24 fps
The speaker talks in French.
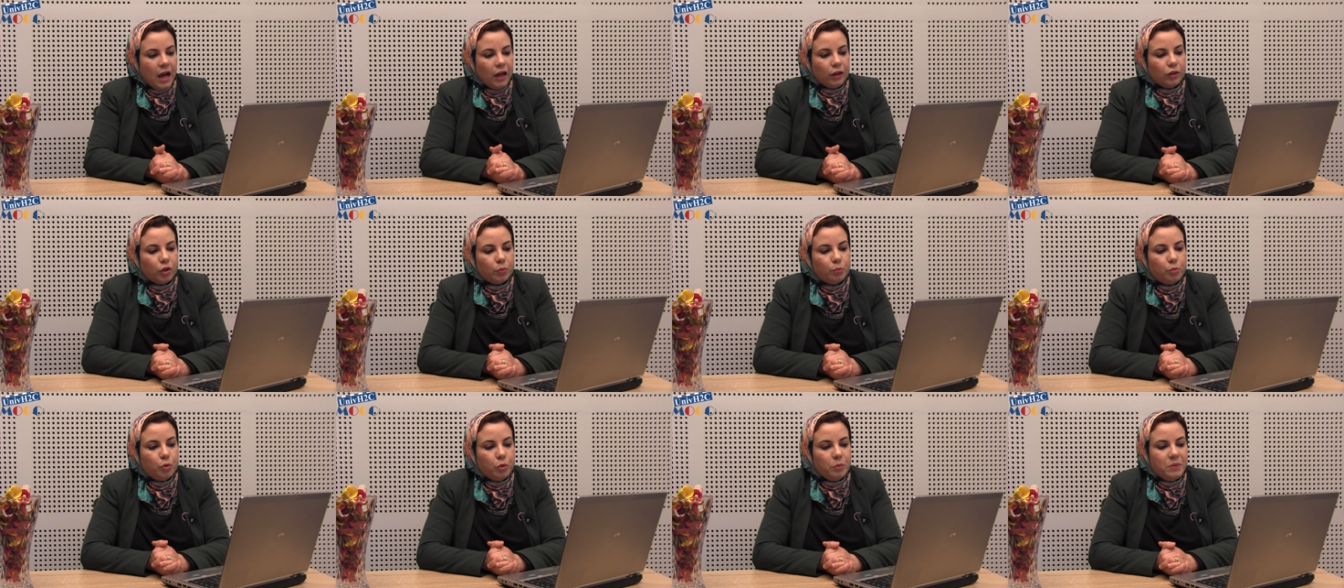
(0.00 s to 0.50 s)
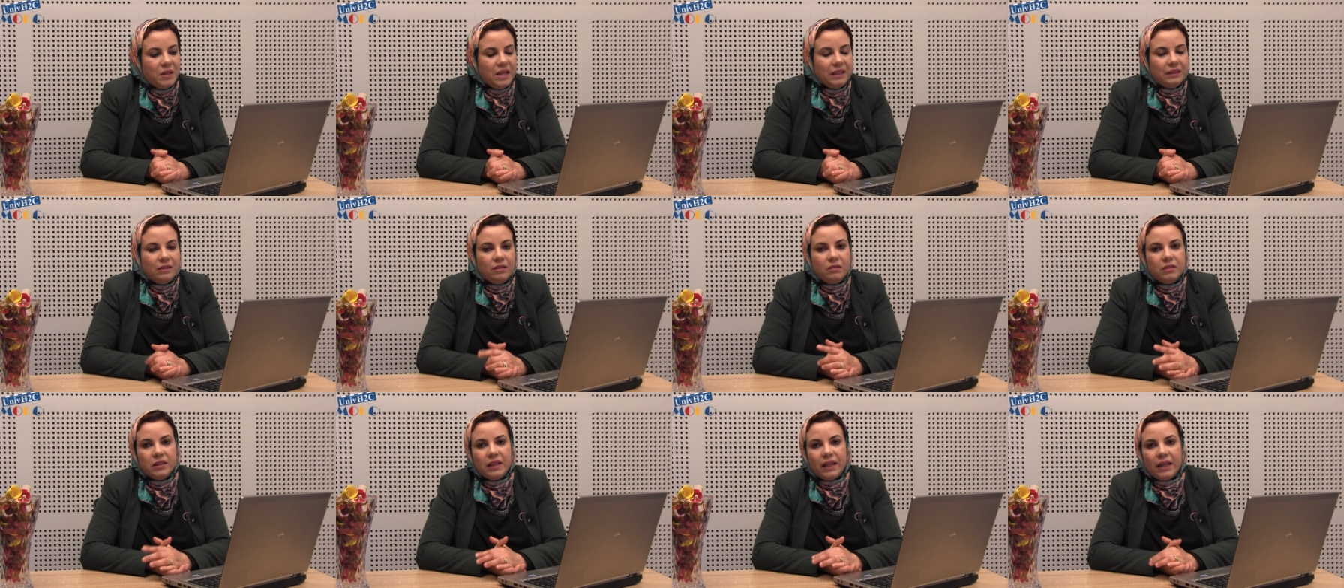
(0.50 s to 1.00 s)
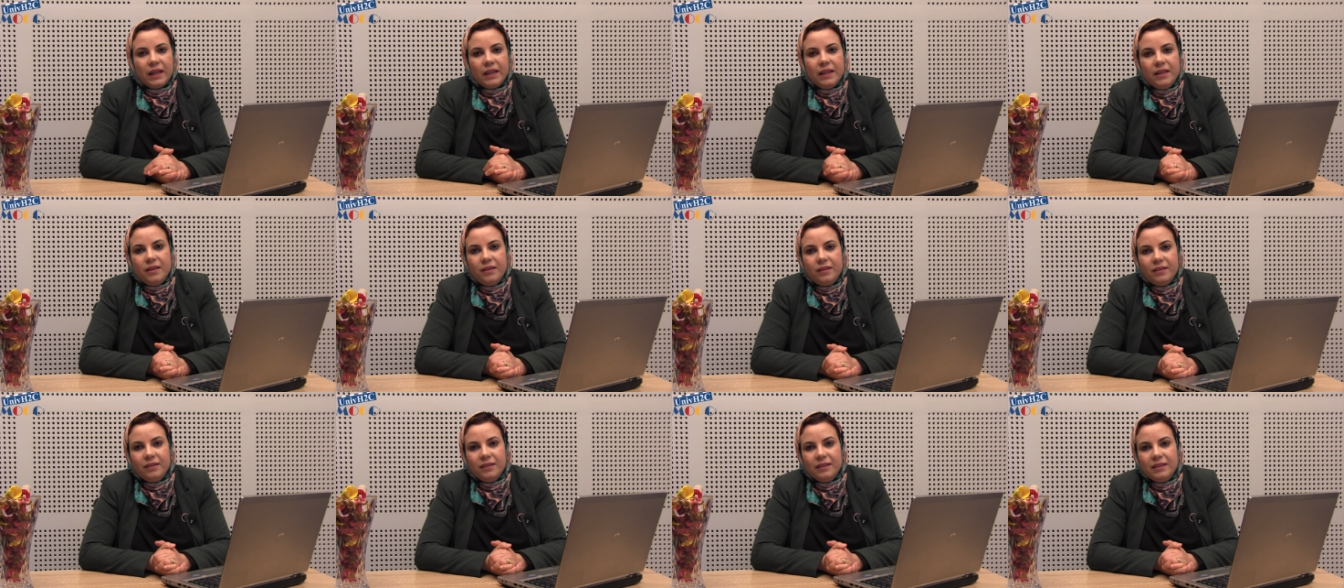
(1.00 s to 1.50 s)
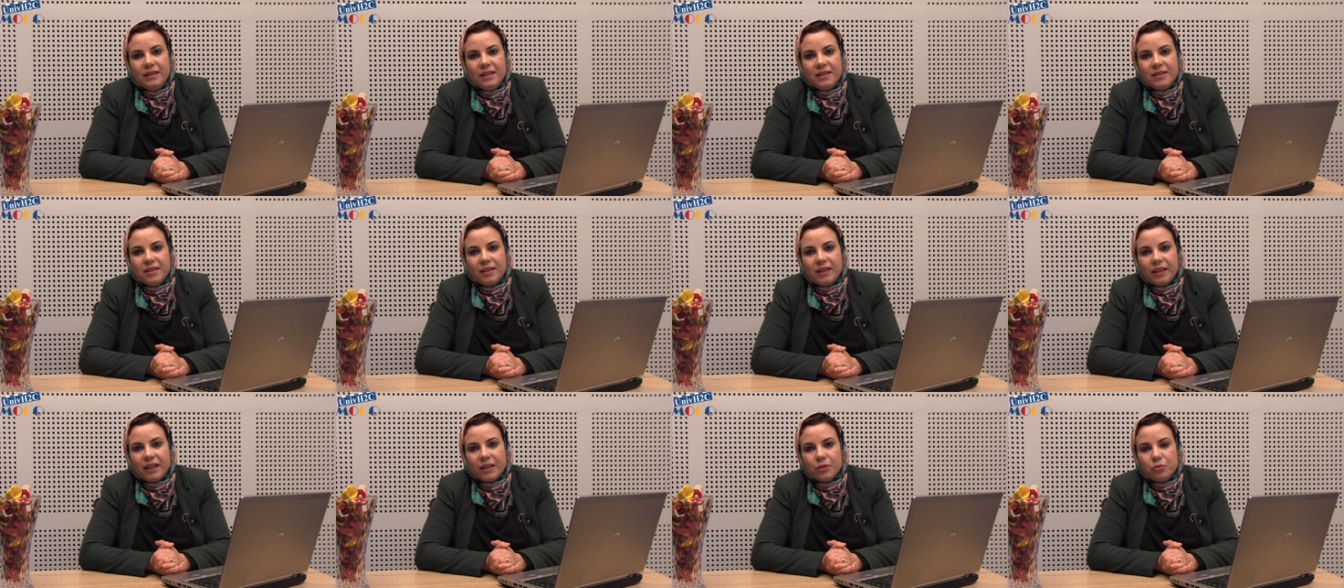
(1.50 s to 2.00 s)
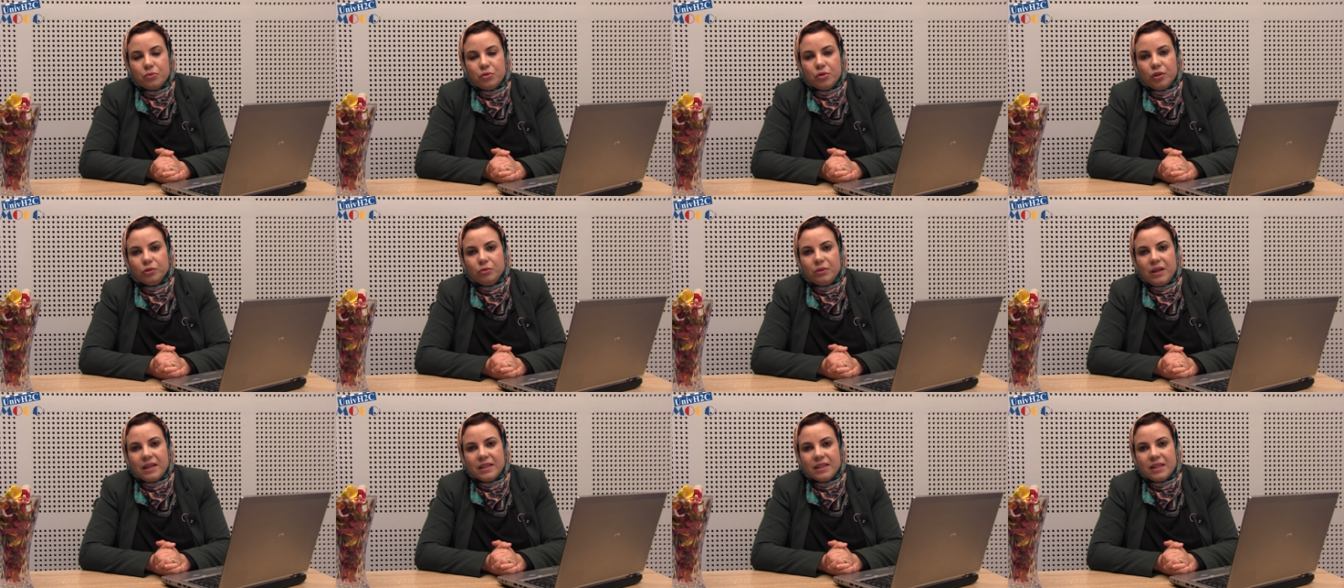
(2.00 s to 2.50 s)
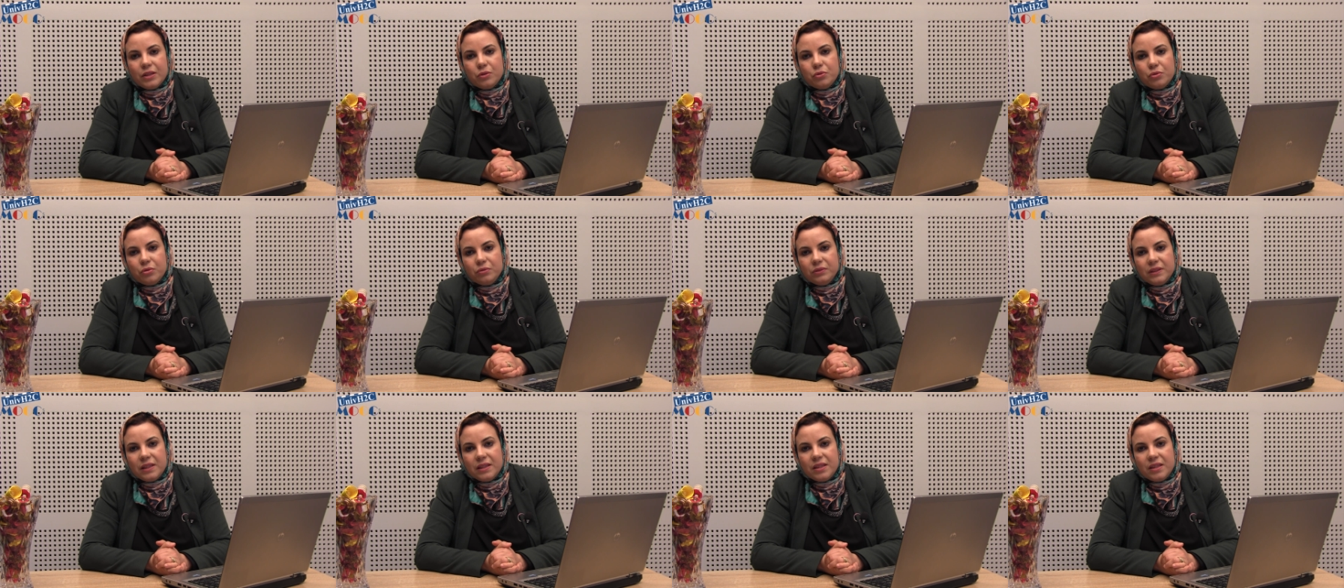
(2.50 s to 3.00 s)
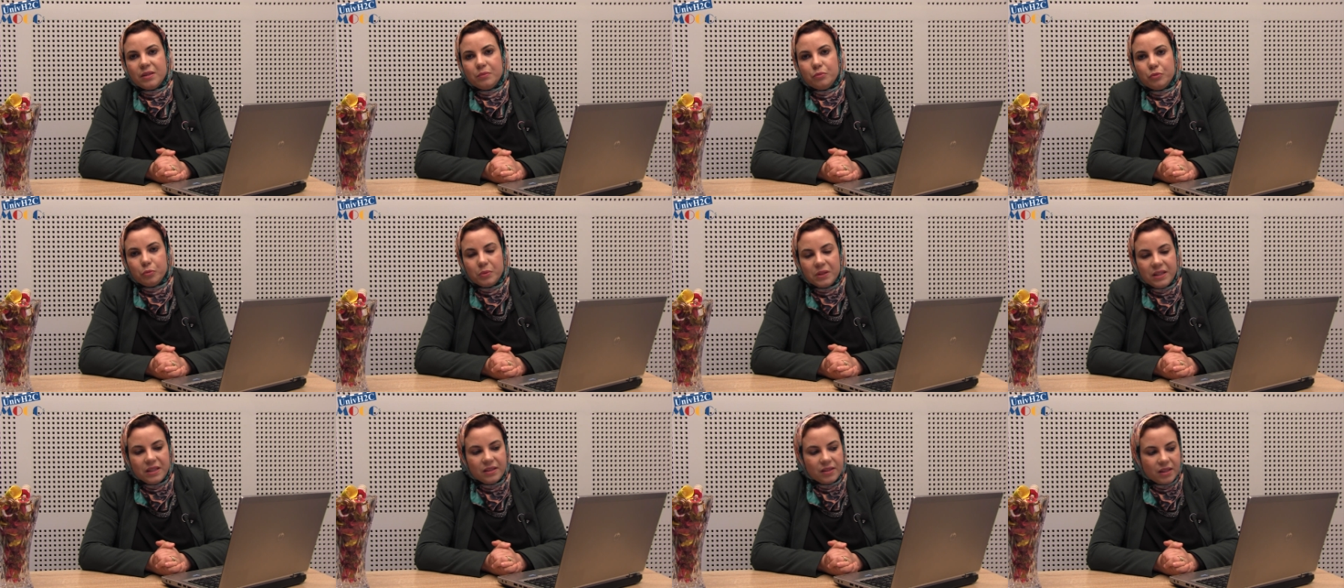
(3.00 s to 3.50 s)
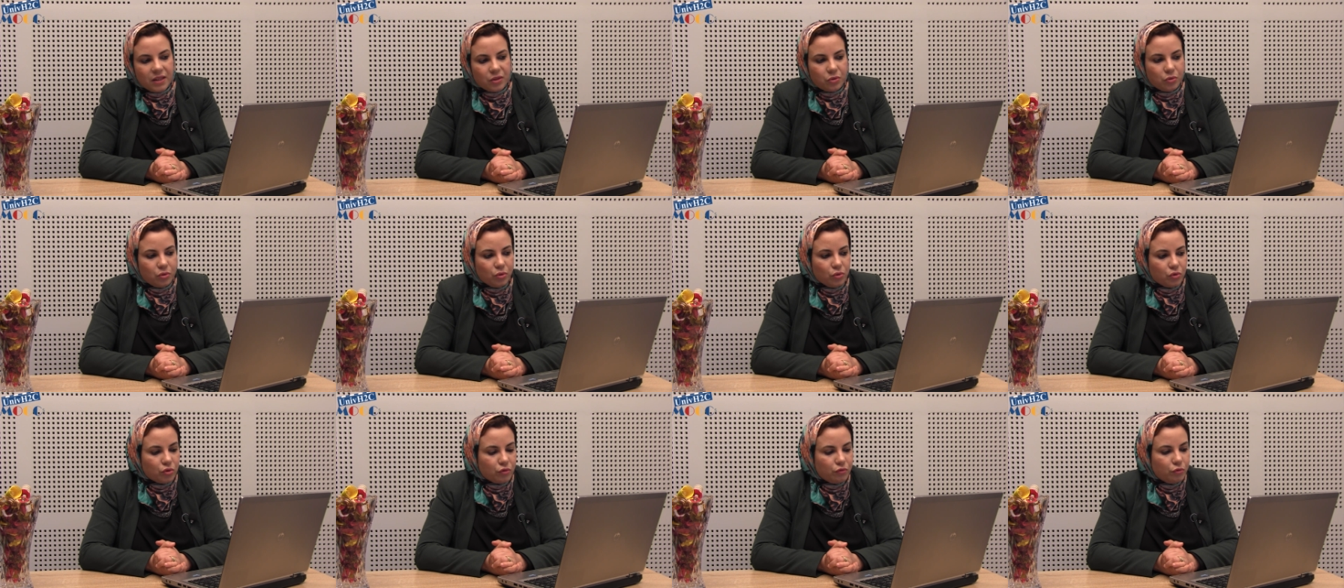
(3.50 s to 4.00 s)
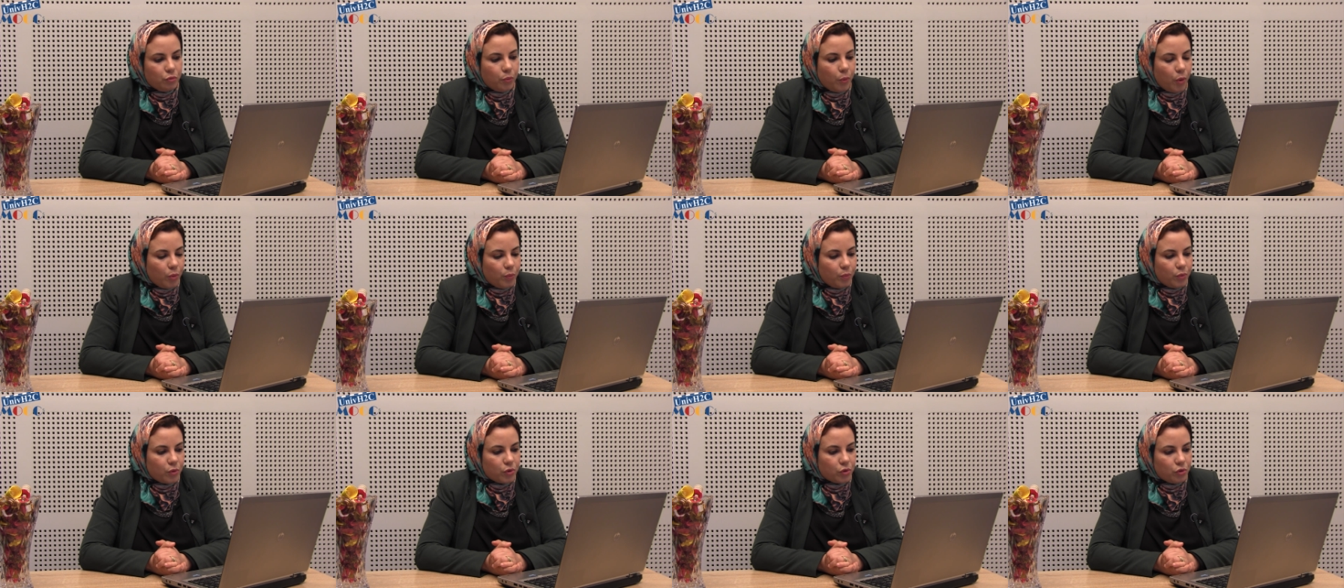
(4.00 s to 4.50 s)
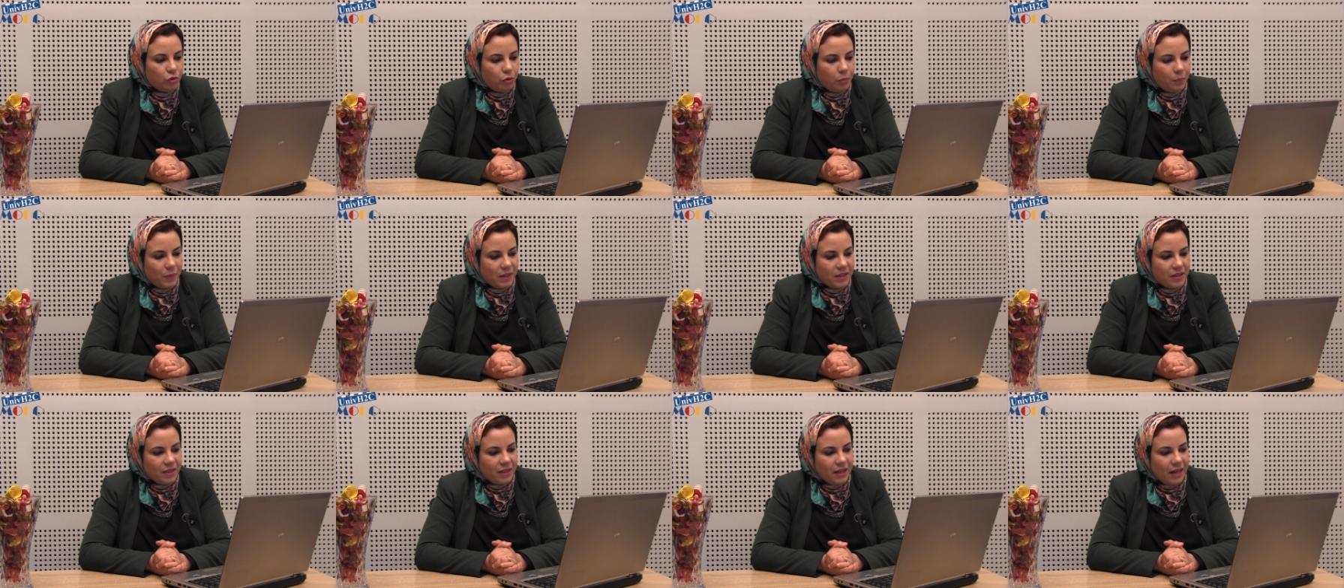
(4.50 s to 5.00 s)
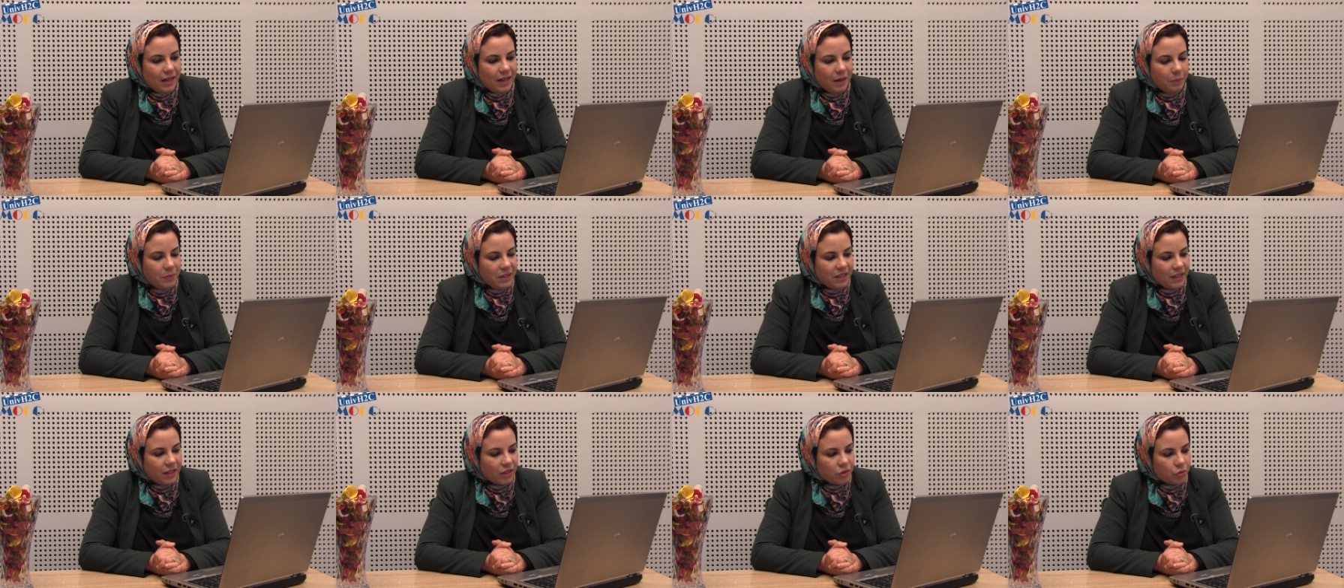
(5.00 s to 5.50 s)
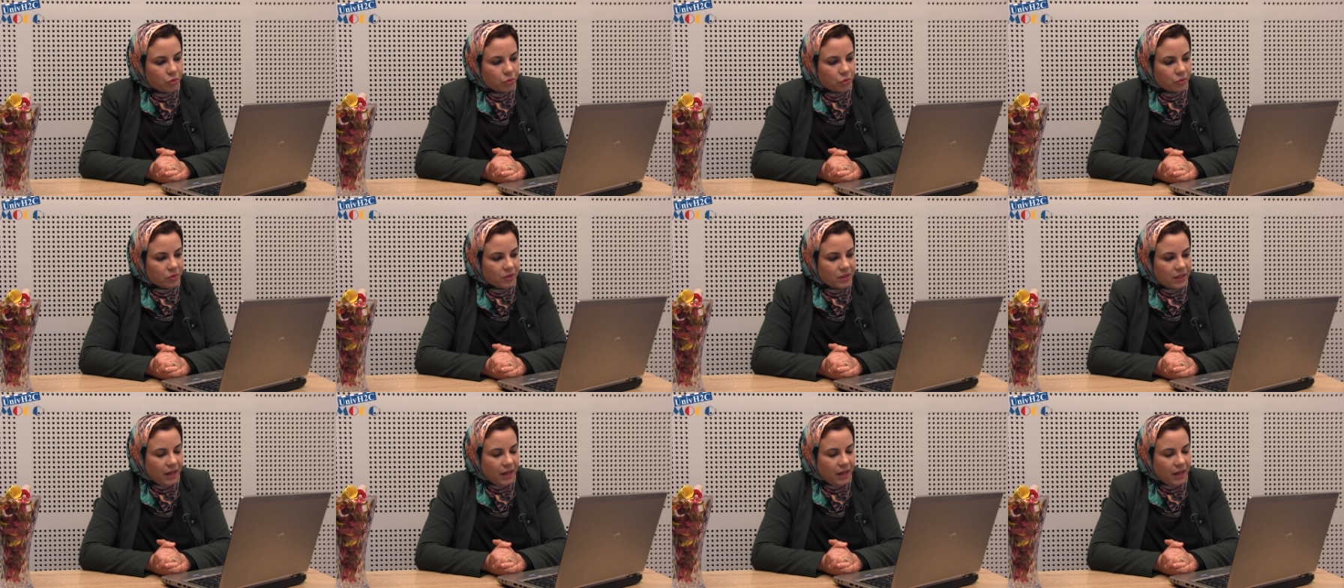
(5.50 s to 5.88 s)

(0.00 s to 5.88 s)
Alors pour bien ancrer euh, les écritures de la session des immobilisations, je vous propose de passer à l'application